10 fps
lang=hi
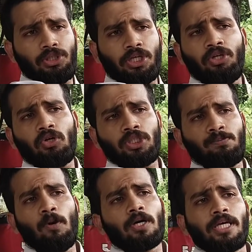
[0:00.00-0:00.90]
द हीरो
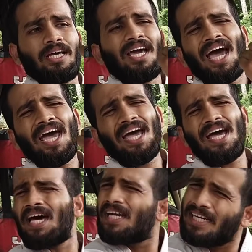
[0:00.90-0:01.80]
इज
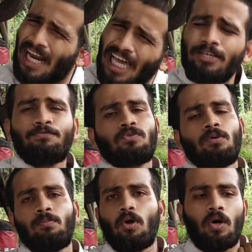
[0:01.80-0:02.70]
ब्लॉकिंग नाइफ को
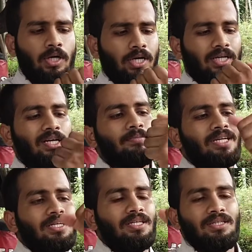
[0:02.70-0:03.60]
ब्लॉक करना
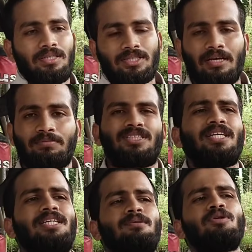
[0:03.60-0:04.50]
मेरे हिसाब से
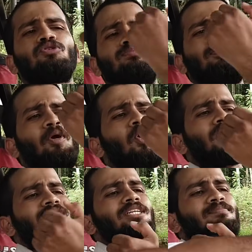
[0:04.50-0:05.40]
सही नहीं बिकॉज
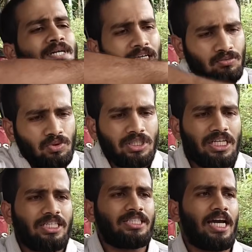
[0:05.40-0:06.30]
ब्लॉक के बाद वो
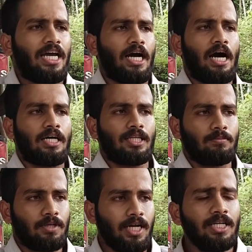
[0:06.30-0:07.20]
कट जाएगा हाथ
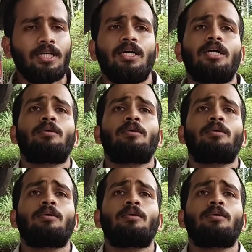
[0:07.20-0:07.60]
आपका राइट